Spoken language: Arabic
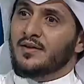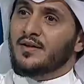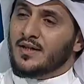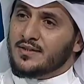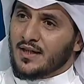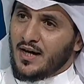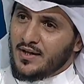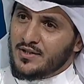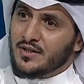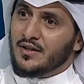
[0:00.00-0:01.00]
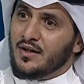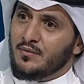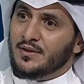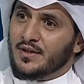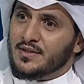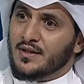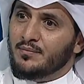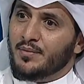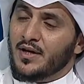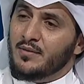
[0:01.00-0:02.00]
آه، قصدي خارج المدرسه
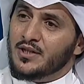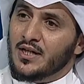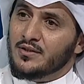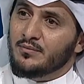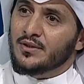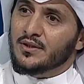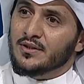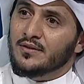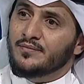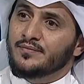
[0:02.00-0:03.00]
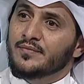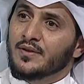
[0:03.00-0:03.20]
برنامج أيه خارج المدرسه اي خلص